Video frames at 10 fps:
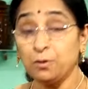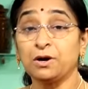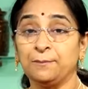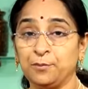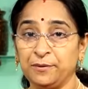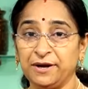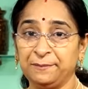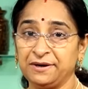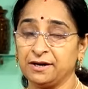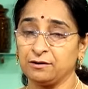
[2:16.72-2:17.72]
ఒక కప్పు
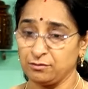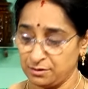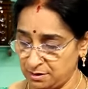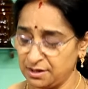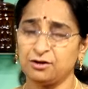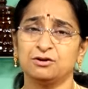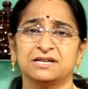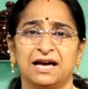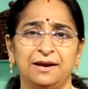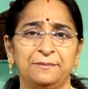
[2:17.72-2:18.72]
బియ్యపిండి అనుకోండి ఇంట్లో
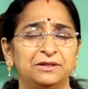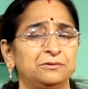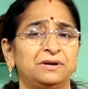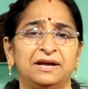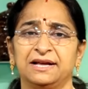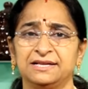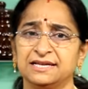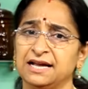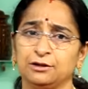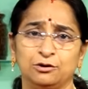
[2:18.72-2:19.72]
చాలామంది ఉంటే
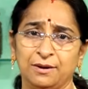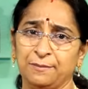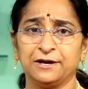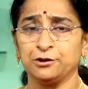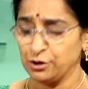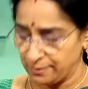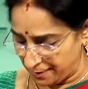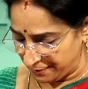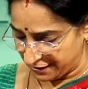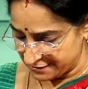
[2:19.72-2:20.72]
ఈజీగా అదో డబ్బా ఇదో
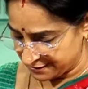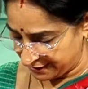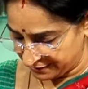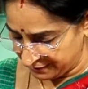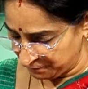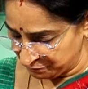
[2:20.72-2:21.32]
డబ్బా పట్టేస్తాయి కదా